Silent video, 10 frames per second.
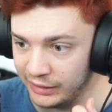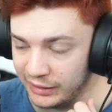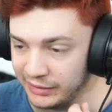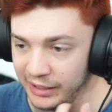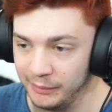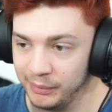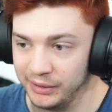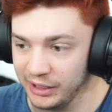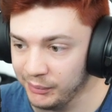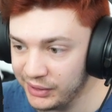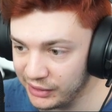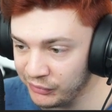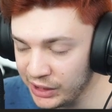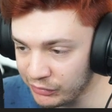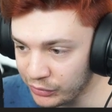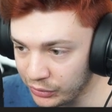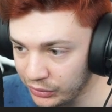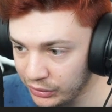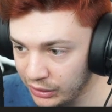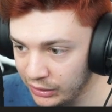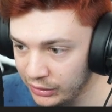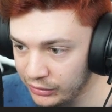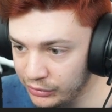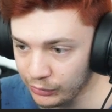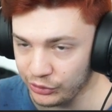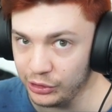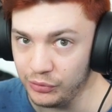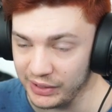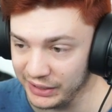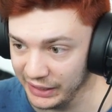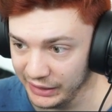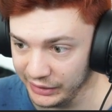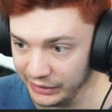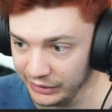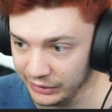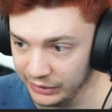ed è praticamente vivo, non sa dove andare